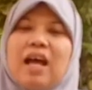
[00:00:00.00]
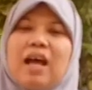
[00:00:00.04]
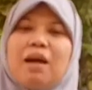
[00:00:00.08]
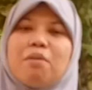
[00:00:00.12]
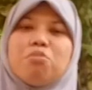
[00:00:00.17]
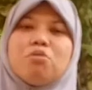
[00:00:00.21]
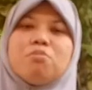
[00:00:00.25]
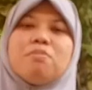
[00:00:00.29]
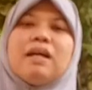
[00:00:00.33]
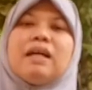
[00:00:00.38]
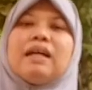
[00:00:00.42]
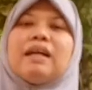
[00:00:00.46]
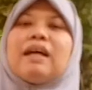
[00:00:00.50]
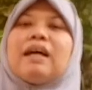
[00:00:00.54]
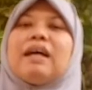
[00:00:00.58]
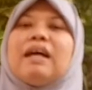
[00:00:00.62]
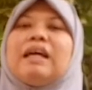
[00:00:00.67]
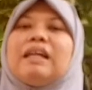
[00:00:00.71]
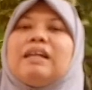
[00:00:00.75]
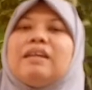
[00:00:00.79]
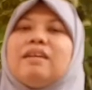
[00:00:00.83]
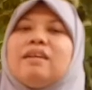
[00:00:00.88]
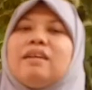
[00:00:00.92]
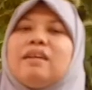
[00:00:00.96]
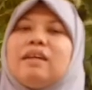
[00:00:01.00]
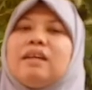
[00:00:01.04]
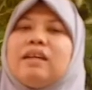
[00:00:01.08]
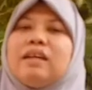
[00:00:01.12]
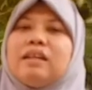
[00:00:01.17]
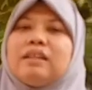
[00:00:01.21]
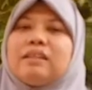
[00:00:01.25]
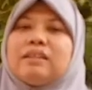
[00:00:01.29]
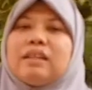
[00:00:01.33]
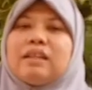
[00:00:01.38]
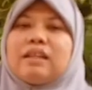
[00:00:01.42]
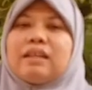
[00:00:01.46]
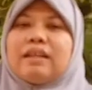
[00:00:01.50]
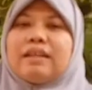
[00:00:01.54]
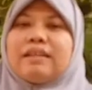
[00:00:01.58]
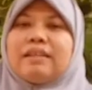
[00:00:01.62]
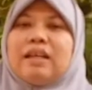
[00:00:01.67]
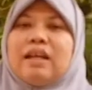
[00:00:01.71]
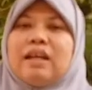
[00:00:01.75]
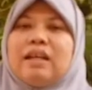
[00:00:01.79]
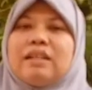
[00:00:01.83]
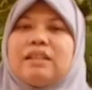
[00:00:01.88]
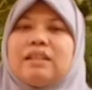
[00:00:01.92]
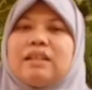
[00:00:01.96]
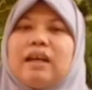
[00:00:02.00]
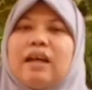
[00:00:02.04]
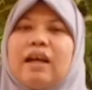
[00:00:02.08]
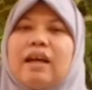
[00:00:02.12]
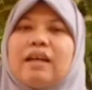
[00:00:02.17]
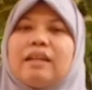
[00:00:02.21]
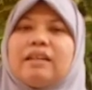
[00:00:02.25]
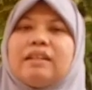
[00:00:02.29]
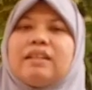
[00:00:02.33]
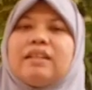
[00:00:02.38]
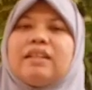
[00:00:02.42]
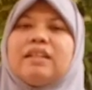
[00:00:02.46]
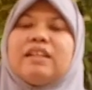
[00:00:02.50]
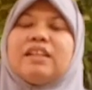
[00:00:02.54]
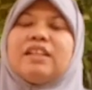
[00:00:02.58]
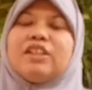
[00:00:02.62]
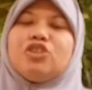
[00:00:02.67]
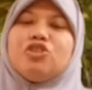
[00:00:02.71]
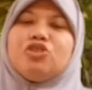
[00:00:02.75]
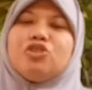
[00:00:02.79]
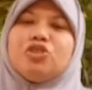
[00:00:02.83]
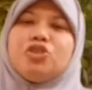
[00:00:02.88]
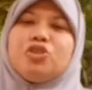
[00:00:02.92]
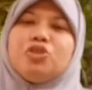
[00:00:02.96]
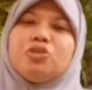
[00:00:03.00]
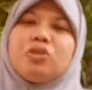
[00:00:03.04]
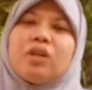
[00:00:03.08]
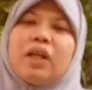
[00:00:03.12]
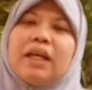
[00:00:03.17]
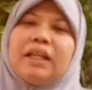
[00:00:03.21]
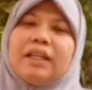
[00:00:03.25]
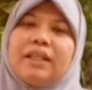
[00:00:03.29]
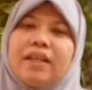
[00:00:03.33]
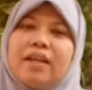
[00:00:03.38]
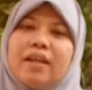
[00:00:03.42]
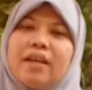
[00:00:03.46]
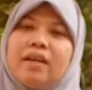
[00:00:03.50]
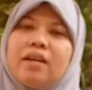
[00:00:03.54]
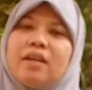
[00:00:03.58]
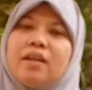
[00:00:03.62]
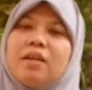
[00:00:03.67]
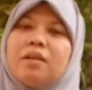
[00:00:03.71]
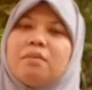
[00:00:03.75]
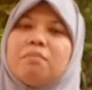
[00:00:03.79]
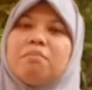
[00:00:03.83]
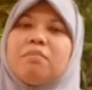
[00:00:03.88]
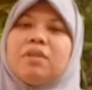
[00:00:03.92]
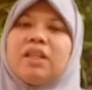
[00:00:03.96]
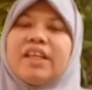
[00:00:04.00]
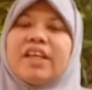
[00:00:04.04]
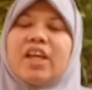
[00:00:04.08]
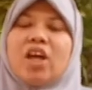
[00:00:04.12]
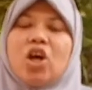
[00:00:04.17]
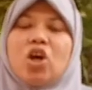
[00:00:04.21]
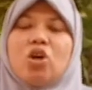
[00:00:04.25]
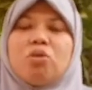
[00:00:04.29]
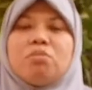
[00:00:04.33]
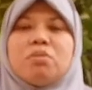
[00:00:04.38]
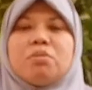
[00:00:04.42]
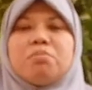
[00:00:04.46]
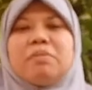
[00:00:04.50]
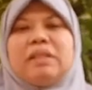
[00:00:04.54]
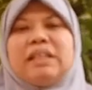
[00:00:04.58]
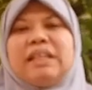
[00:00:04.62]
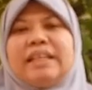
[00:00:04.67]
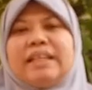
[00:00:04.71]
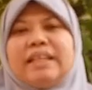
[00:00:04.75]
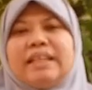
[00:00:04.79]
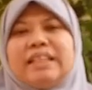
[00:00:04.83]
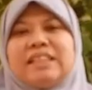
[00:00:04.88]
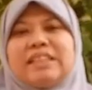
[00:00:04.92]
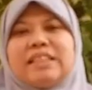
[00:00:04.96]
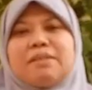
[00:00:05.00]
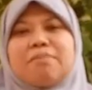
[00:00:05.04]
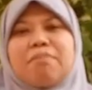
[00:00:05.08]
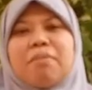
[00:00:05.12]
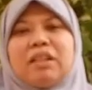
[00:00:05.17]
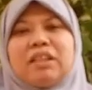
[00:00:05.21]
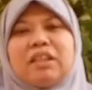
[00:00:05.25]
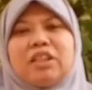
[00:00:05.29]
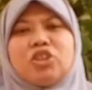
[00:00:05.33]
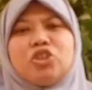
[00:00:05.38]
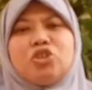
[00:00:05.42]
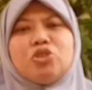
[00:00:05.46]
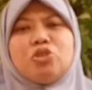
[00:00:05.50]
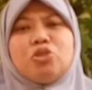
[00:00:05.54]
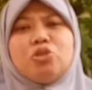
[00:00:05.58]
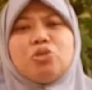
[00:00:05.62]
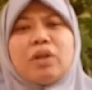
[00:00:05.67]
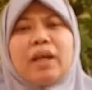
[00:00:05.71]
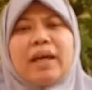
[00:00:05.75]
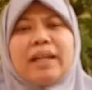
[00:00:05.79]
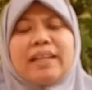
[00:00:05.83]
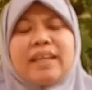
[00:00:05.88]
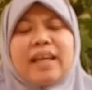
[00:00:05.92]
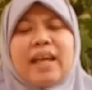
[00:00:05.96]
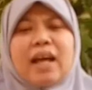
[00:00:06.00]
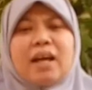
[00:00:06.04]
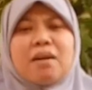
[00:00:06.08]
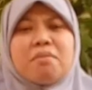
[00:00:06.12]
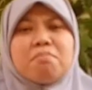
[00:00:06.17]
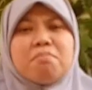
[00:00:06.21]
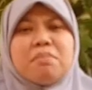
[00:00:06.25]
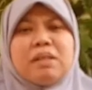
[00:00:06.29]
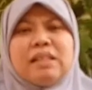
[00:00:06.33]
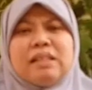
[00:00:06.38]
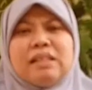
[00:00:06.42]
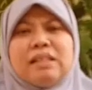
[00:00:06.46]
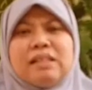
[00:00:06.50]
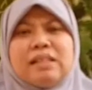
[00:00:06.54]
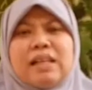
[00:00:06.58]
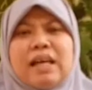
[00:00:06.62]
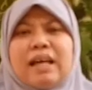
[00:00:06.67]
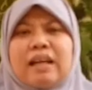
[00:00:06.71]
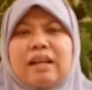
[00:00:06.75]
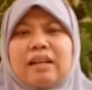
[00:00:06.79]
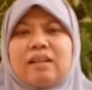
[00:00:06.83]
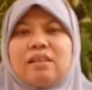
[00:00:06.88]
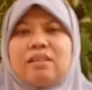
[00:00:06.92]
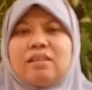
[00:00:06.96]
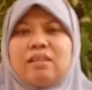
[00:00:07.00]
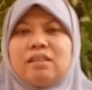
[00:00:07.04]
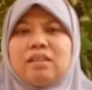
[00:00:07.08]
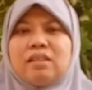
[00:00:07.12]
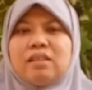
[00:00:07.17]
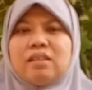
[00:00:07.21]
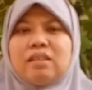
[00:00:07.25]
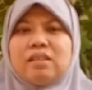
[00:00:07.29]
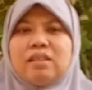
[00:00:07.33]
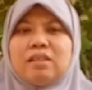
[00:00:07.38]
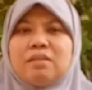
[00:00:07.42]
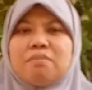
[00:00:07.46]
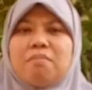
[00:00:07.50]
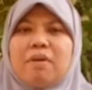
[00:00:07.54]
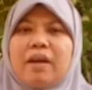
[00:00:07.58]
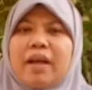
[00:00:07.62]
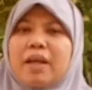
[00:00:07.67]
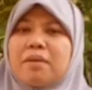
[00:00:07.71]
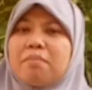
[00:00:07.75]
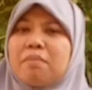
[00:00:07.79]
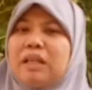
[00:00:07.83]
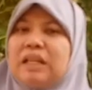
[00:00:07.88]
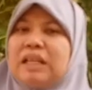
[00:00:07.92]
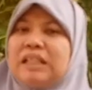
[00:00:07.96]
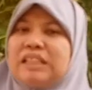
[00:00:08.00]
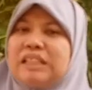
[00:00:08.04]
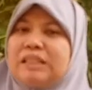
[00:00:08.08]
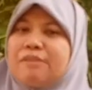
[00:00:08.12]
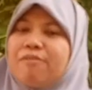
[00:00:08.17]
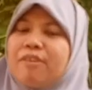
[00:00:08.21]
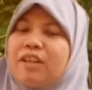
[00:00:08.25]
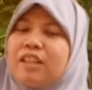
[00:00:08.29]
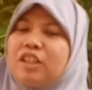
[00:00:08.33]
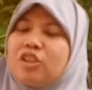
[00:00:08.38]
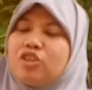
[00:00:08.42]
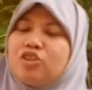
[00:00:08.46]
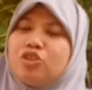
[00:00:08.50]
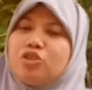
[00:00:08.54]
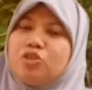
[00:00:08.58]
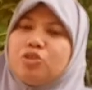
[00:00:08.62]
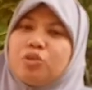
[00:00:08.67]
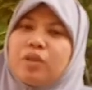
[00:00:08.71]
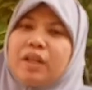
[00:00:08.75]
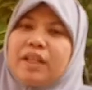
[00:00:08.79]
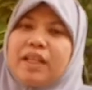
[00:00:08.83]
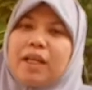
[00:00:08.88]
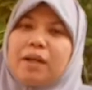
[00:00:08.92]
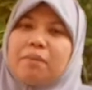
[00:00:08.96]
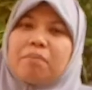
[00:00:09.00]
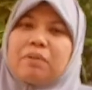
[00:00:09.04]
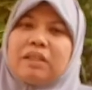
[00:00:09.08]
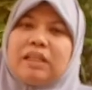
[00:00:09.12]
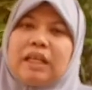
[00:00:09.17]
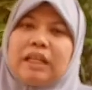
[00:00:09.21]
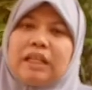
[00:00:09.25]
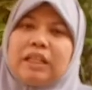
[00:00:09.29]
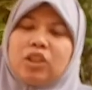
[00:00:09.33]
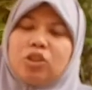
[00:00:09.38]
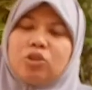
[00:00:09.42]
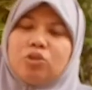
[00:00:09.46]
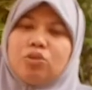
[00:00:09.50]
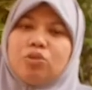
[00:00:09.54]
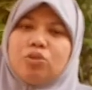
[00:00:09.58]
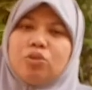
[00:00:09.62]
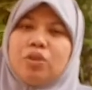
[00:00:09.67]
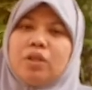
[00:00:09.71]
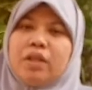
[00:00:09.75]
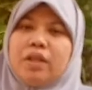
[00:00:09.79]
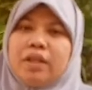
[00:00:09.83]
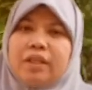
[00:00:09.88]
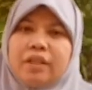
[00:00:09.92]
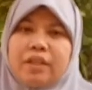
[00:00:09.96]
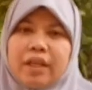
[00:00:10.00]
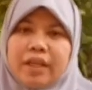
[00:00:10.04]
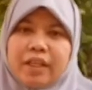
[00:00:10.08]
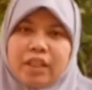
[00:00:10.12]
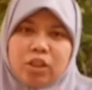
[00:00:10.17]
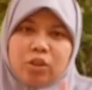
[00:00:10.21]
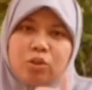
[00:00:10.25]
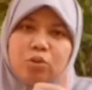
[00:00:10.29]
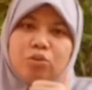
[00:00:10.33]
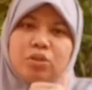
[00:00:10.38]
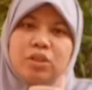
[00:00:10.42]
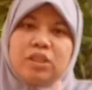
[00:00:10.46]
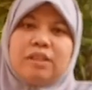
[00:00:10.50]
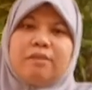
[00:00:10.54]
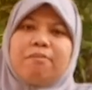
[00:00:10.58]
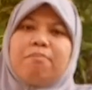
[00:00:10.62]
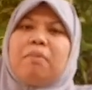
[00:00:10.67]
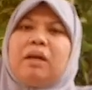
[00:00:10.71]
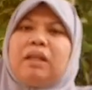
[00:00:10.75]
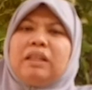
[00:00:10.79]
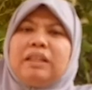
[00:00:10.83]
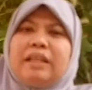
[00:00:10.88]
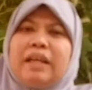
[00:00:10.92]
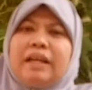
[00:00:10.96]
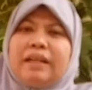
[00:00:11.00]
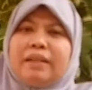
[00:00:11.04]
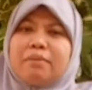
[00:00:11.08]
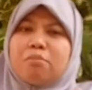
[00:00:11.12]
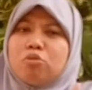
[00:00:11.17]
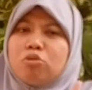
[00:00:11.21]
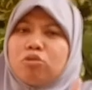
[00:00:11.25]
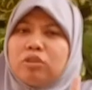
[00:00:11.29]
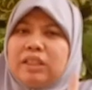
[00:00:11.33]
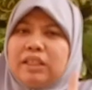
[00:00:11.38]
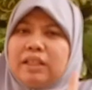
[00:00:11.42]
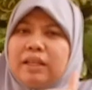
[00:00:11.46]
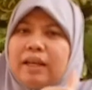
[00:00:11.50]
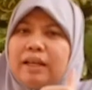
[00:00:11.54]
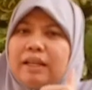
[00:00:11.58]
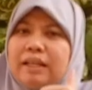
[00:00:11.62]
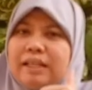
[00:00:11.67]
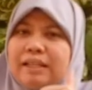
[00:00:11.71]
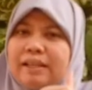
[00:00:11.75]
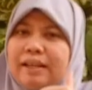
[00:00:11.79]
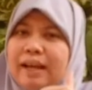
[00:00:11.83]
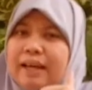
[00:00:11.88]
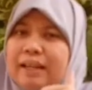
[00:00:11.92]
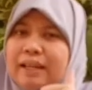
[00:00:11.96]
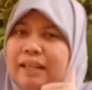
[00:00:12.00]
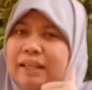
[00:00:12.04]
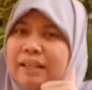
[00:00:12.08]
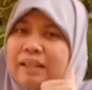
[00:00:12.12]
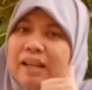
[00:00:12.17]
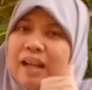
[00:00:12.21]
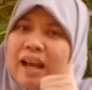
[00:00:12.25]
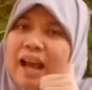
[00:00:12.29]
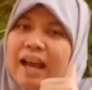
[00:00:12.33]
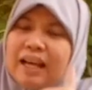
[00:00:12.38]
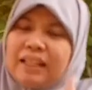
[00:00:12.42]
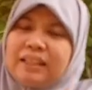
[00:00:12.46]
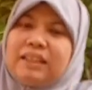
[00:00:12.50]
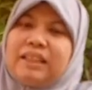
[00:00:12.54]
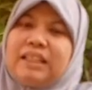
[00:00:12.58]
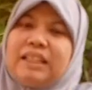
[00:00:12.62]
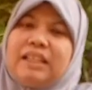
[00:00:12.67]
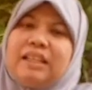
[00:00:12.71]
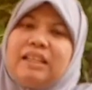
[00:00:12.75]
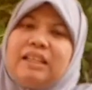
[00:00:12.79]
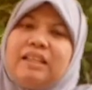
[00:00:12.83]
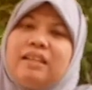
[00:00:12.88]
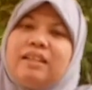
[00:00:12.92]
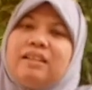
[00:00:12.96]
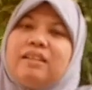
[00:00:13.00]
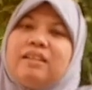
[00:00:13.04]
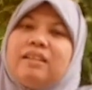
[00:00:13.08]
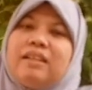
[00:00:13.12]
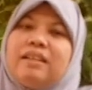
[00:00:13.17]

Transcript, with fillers: Abu Bakar terkenal dengan kejujurannya beliau memiliki sifat kejujuran yang benar. Bagaimana sifat kejujuran yang benar itu? Yaitu sifat yang dibuktikan dengan hati,